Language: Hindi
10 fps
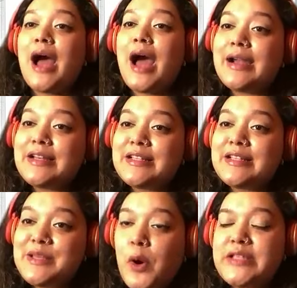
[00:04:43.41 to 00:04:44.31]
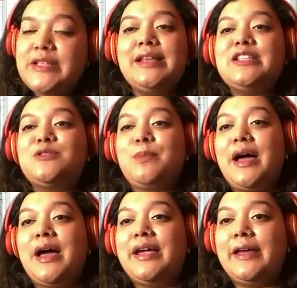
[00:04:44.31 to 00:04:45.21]
और आर्ट से बहुत ज्यादा
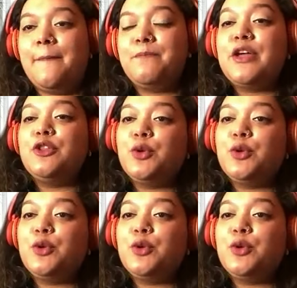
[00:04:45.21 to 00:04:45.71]
इंस्पायर्ड है